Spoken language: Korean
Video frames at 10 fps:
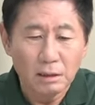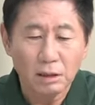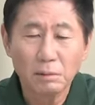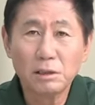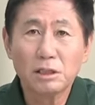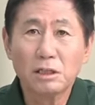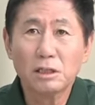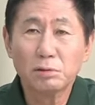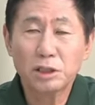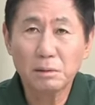그러면서
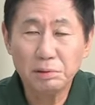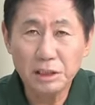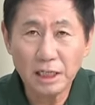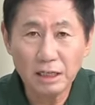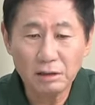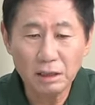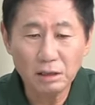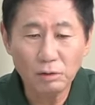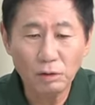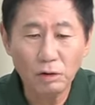응급실은 비상에
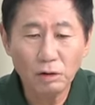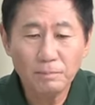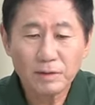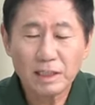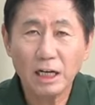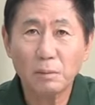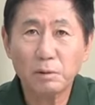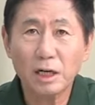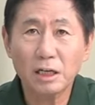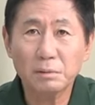걸리고
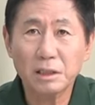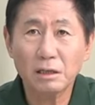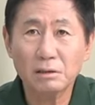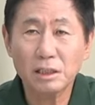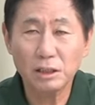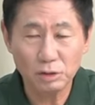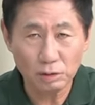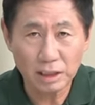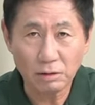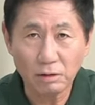타협과 협상은
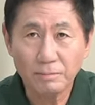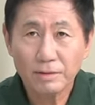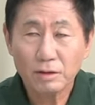실종되고